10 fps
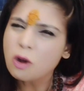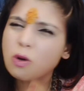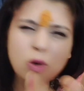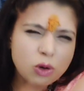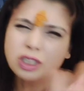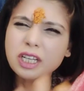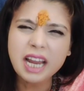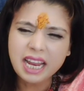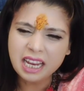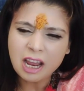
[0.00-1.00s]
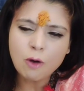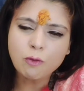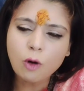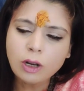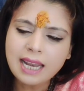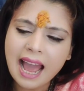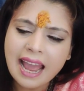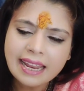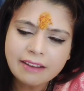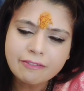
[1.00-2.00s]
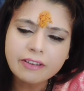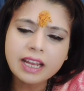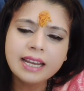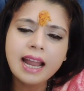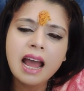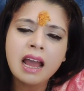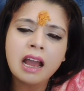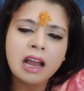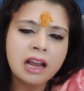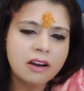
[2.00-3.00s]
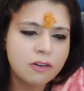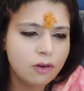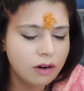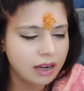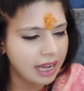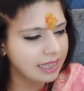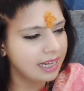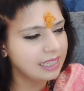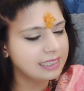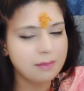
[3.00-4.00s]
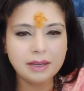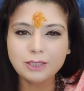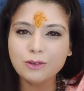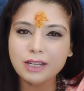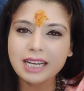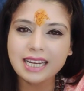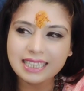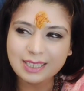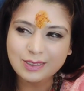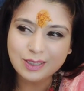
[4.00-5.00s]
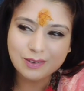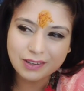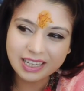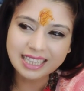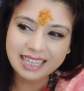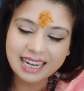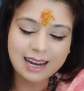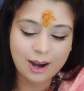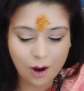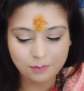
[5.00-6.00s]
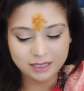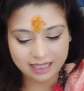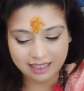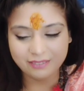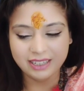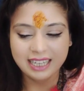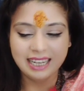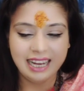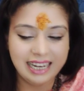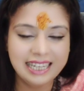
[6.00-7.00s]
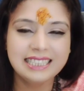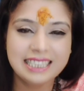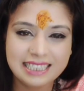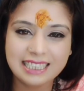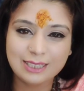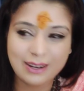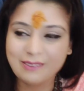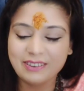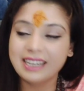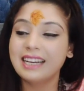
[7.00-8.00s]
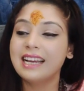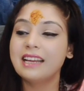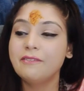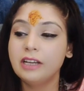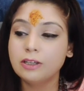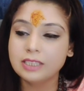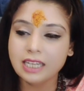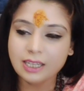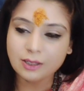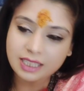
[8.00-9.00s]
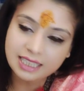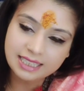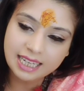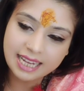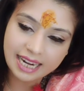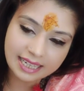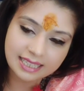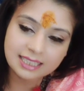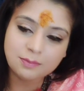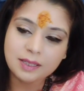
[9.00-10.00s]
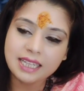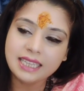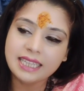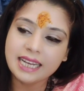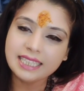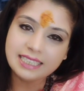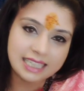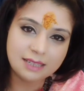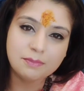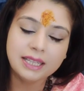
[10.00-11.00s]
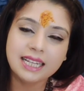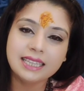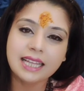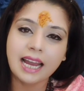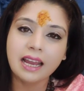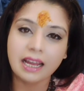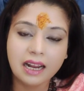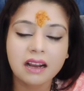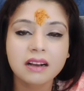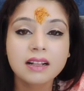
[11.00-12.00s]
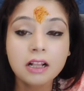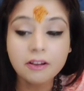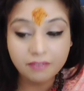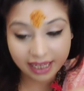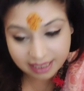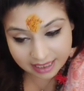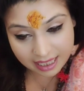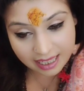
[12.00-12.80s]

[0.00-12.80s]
कुछ नहीं वो लाइफ की ना वो कहते हैं ना जब मैं शूटिंग करती हूँ तो वो कितना ऑब्जर्व है ना जैसे सोए फिनकरे की वीडियो चल रही होती है जैसे कैरेक्टर्स बदलते हैं सीन बदलता है है ना वैसी